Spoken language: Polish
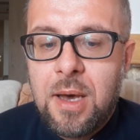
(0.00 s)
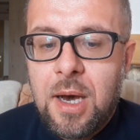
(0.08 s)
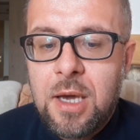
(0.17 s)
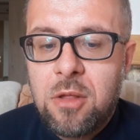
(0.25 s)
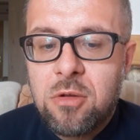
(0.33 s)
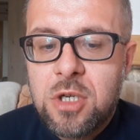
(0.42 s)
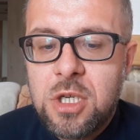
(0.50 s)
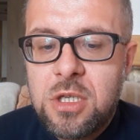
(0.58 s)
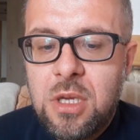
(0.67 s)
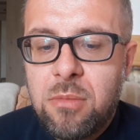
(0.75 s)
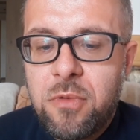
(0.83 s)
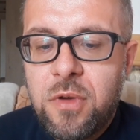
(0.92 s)
a
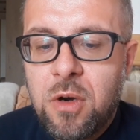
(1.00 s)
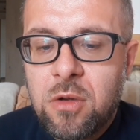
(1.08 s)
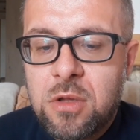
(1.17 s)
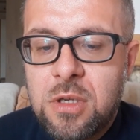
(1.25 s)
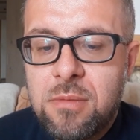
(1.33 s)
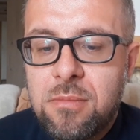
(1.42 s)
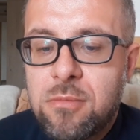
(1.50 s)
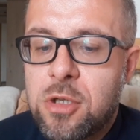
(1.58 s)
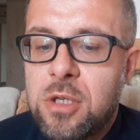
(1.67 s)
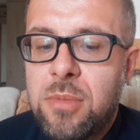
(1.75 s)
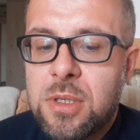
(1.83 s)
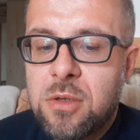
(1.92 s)
jednocześnie mówi o tym,
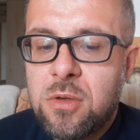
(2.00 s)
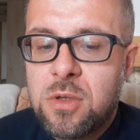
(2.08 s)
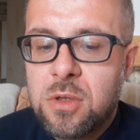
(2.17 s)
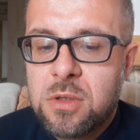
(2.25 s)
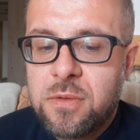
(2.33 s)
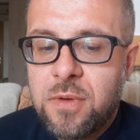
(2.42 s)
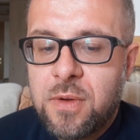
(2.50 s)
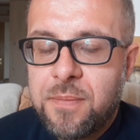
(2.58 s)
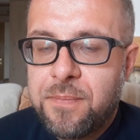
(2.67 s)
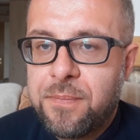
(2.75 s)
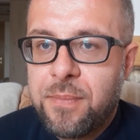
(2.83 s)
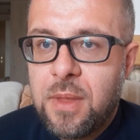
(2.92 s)
czym jest ojcostwo.
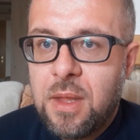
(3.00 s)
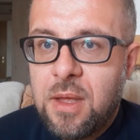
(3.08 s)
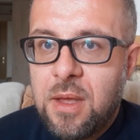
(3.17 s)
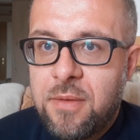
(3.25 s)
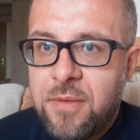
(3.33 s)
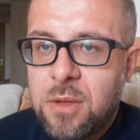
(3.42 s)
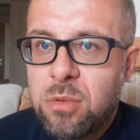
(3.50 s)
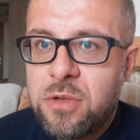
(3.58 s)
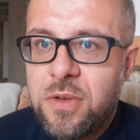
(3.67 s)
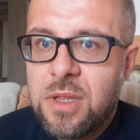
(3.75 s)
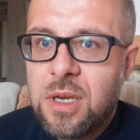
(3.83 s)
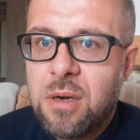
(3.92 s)
Według
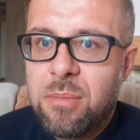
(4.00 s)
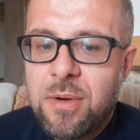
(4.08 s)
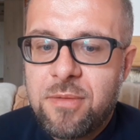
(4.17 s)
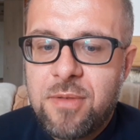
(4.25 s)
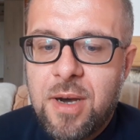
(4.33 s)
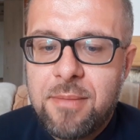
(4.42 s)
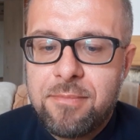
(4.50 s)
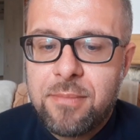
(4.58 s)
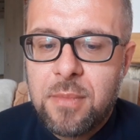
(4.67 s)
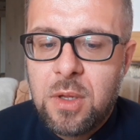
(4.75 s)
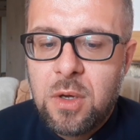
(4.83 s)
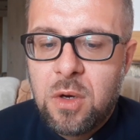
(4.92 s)
świętego Pawła
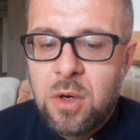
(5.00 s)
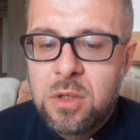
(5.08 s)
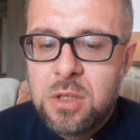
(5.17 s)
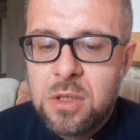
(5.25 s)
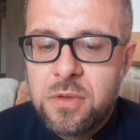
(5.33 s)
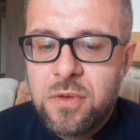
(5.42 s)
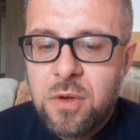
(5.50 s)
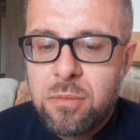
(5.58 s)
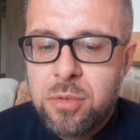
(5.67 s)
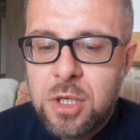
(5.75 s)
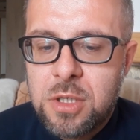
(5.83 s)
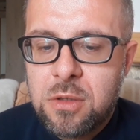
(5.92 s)
ojcostwo
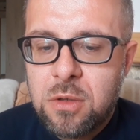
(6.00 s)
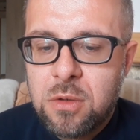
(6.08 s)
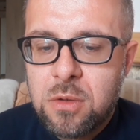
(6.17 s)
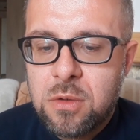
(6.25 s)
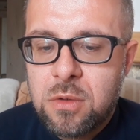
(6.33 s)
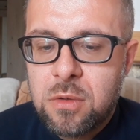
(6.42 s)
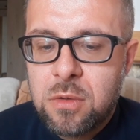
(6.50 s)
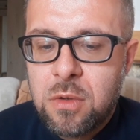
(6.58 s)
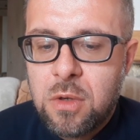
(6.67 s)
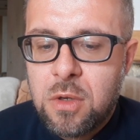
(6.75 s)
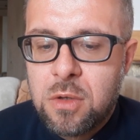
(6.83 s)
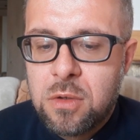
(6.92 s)
przez to
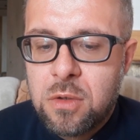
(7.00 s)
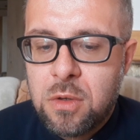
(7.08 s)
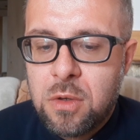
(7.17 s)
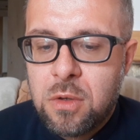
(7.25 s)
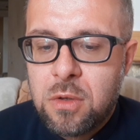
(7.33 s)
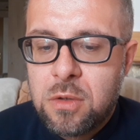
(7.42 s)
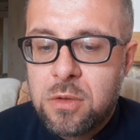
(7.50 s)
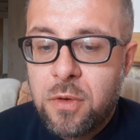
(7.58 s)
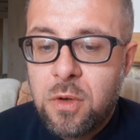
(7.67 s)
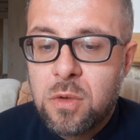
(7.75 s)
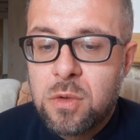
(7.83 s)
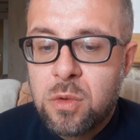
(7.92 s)

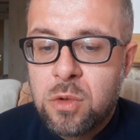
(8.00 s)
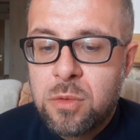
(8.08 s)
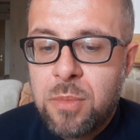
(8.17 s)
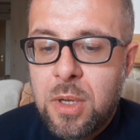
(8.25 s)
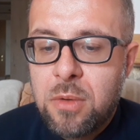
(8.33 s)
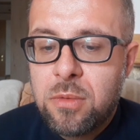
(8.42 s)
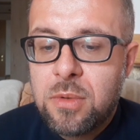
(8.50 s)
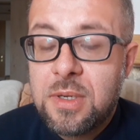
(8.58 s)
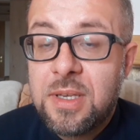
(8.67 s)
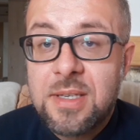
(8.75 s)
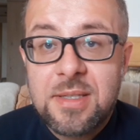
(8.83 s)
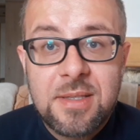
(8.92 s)
swoją służbę
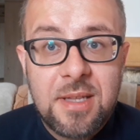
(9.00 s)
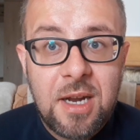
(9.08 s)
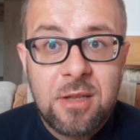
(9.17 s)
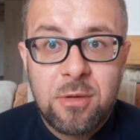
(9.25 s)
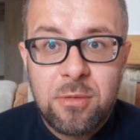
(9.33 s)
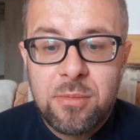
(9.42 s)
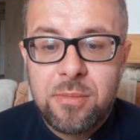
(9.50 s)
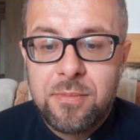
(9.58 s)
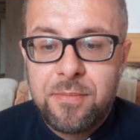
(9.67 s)
jest stratą